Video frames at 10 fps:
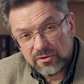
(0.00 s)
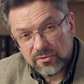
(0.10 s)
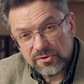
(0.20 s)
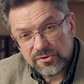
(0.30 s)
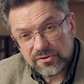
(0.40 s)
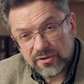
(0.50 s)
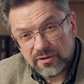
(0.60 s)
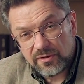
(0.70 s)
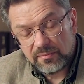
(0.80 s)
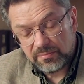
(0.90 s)
То есть
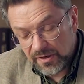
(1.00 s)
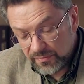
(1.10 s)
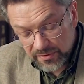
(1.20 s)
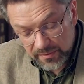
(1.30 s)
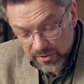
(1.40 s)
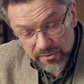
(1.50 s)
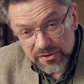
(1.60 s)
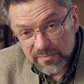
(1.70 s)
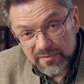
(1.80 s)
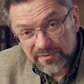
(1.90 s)
э, Павел не
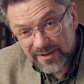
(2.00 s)
берет себе